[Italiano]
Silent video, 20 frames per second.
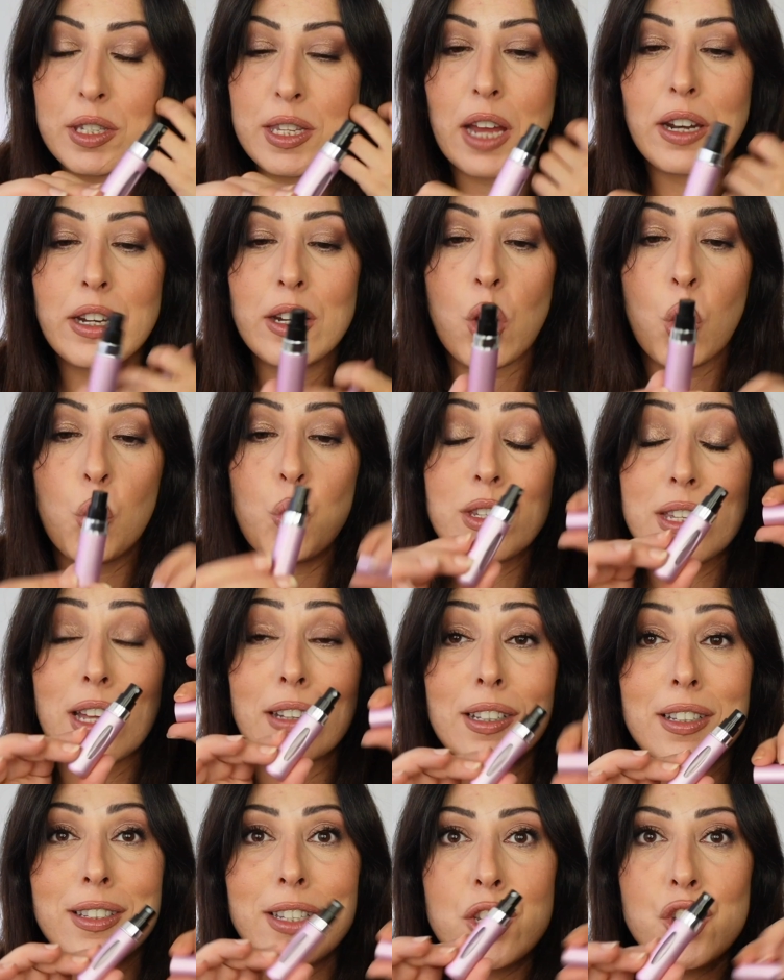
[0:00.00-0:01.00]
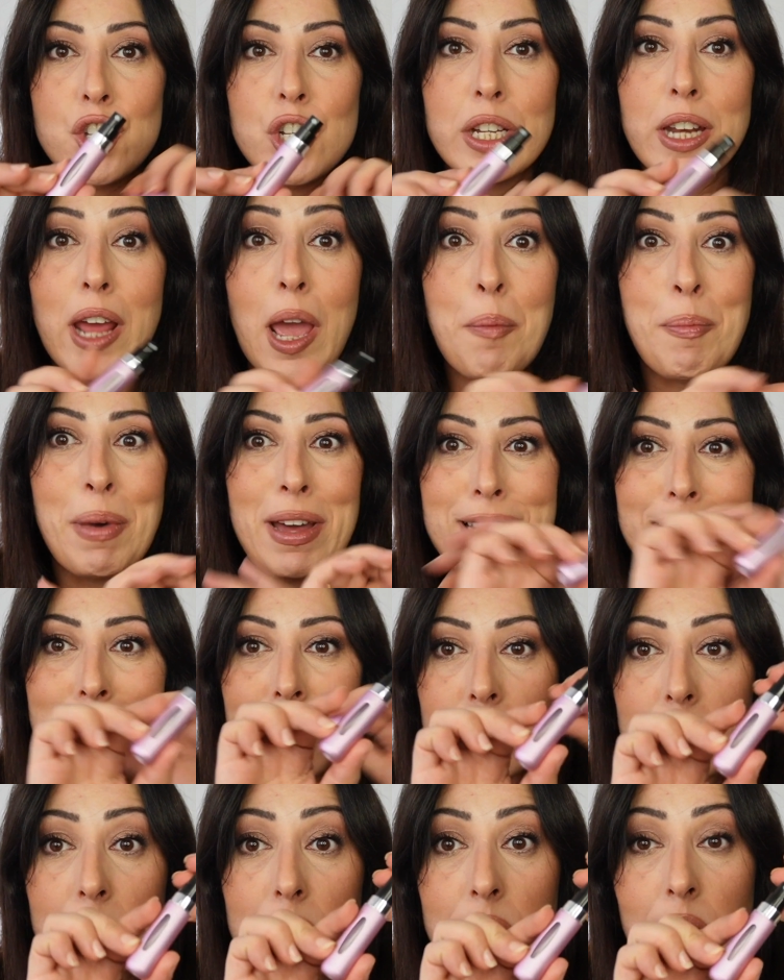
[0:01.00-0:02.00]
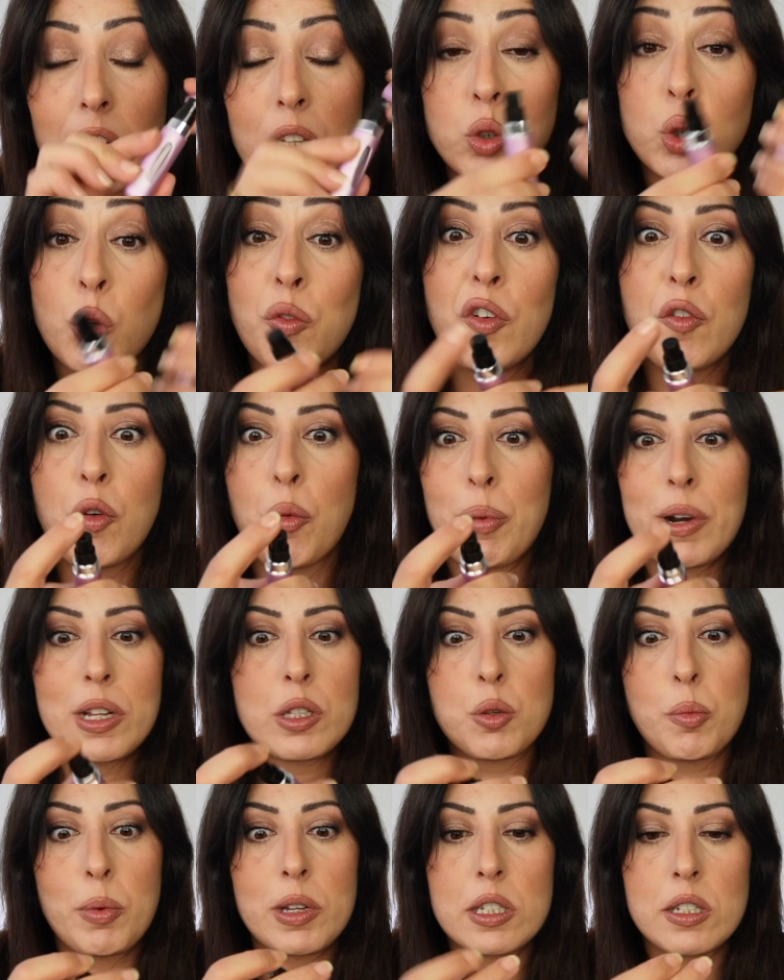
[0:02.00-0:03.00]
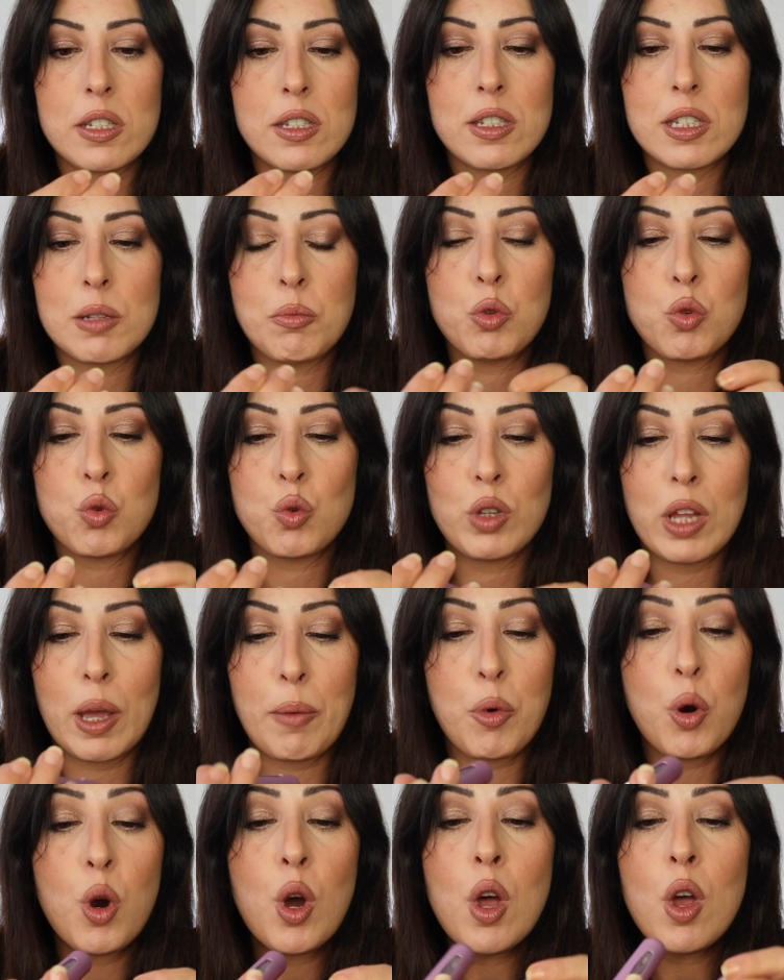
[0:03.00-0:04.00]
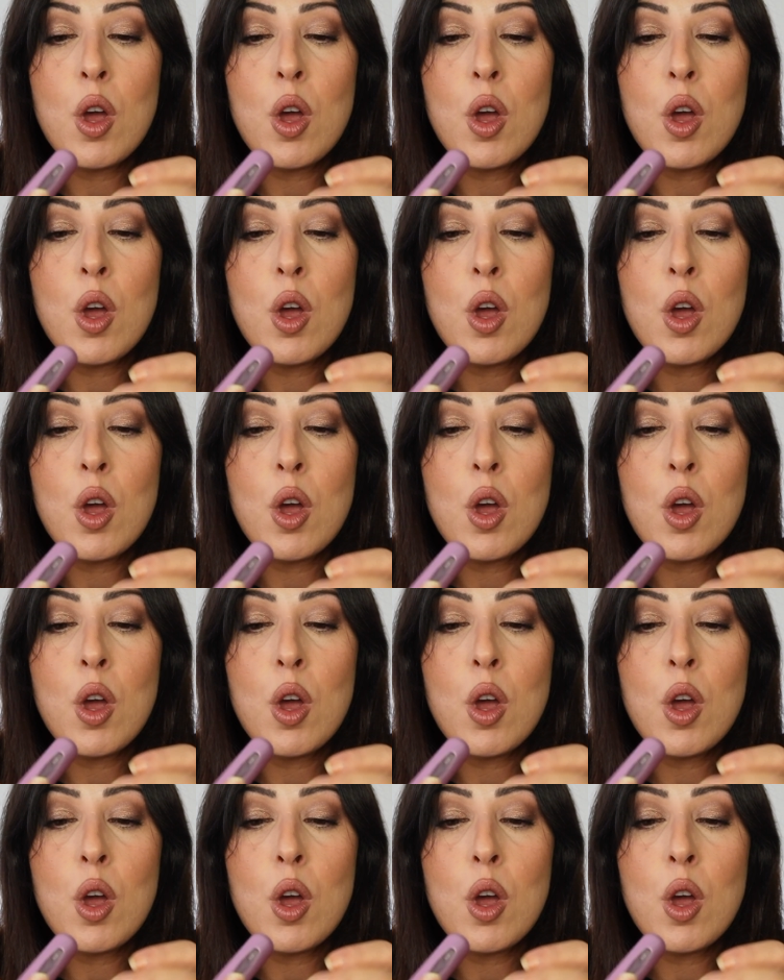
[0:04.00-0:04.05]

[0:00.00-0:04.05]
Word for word: anni ne ho acquistati decine e persi altrettanto avevo un prezzo bassissimo su Temu